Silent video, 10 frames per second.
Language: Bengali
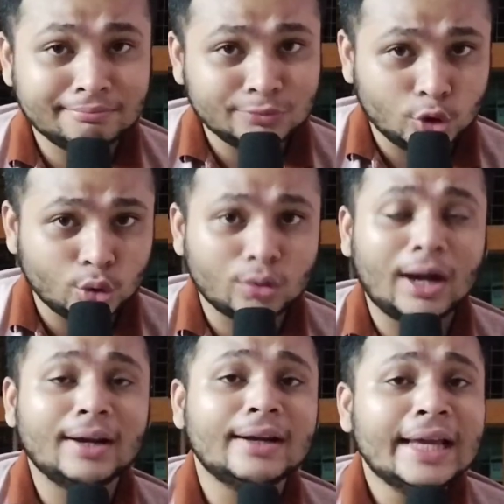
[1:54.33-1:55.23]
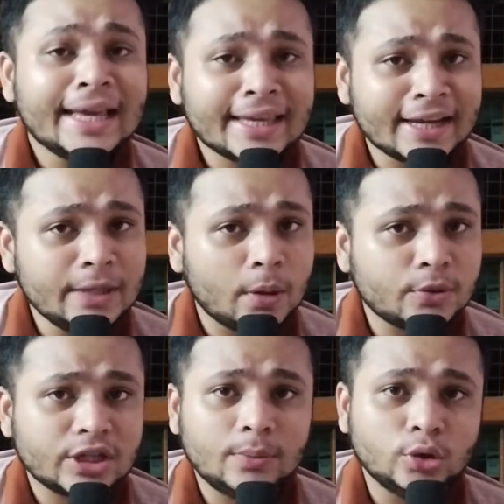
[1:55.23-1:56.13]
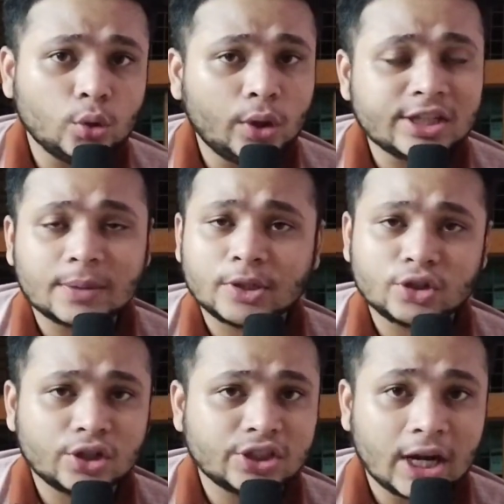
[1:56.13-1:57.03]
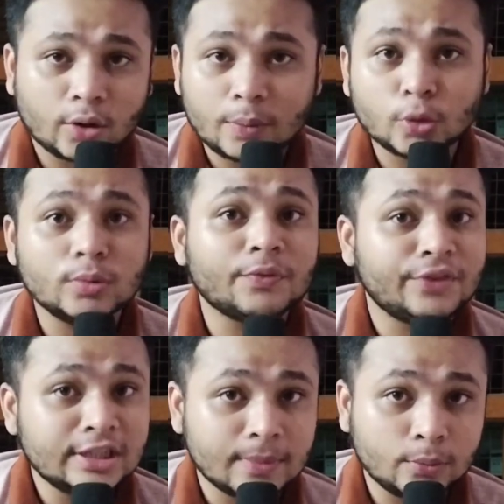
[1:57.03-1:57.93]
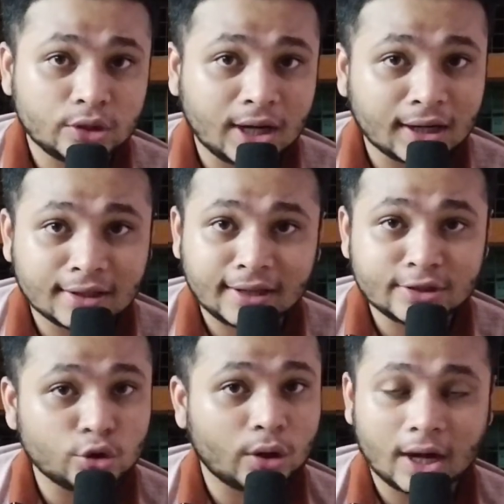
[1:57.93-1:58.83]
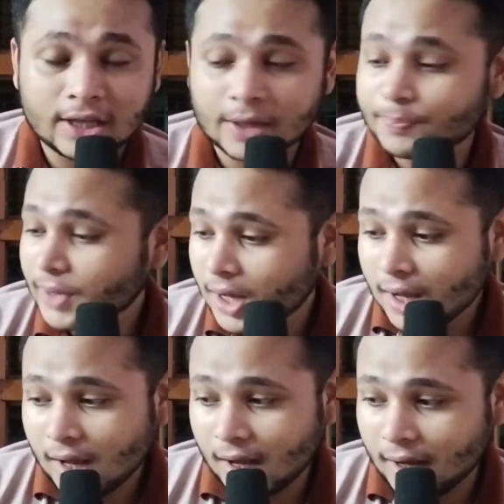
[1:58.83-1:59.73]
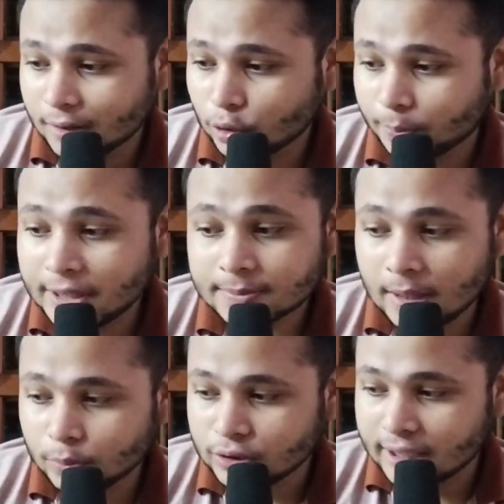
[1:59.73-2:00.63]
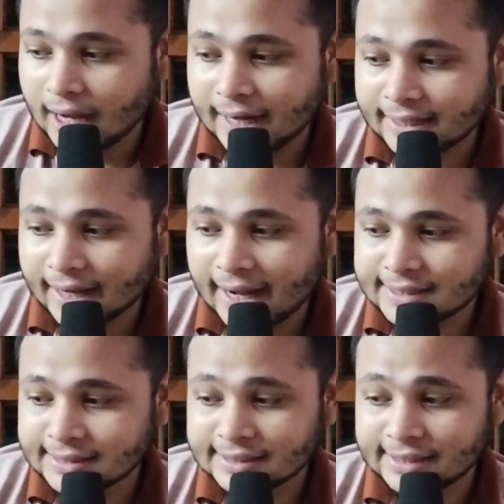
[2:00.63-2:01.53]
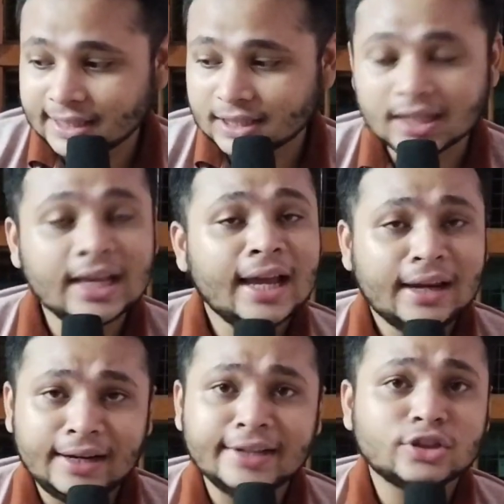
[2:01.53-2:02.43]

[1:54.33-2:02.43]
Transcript: দুটো গানের কী কী ইনফরমেশন এই মুহূর্তে উঠে আসে আপনাদের সঙ্গে শেয়ার করি প্রথমে প্রিন্স মাহমুদের গানটার দিকে চোখ রাখা যাক তো প্রিন্স মাহমুদ যে গানটা গাইছেন সেটাতে লিরিক্স